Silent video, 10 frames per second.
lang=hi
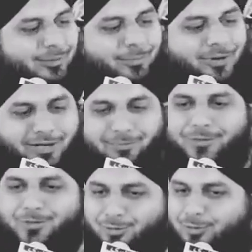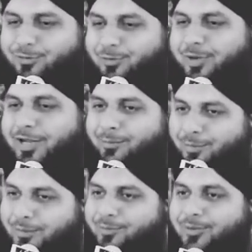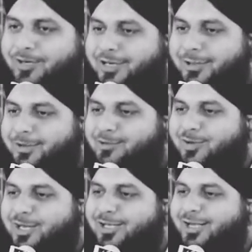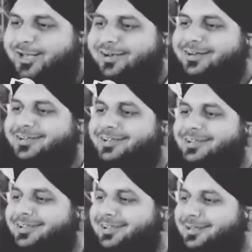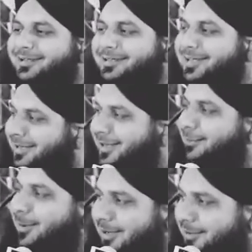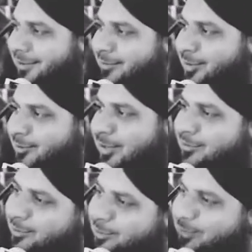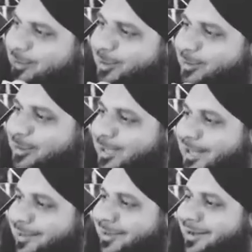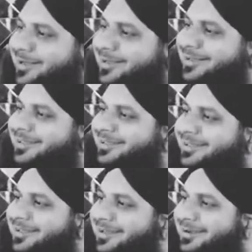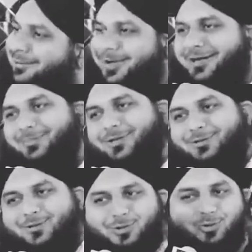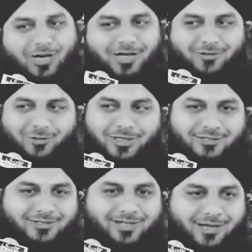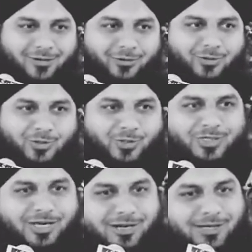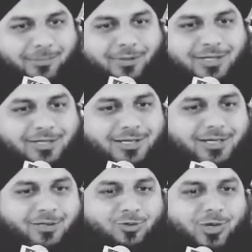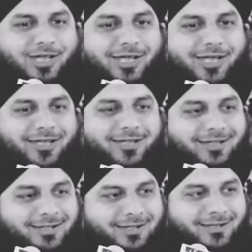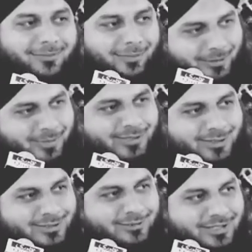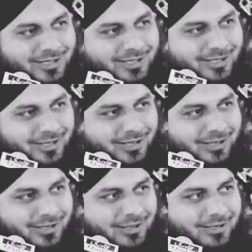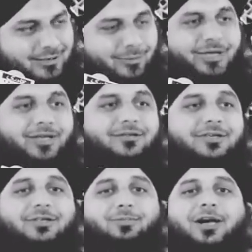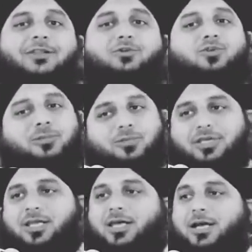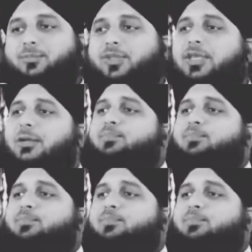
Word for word: मैं बड़ा मसरूफ हूं पर आप हुक्म तो करे मैं सवेरे ही आया ये क्या बात आपने अजी को बचे कुछ टाइम आ लिया हमारे पास तो तू आ थोड़ा सा सारा कुछ छोड़ छाड़ के पता चले कि तू आया है मेरी बात की समझ आ रही है मेरे अजीज बात को समझना है आपने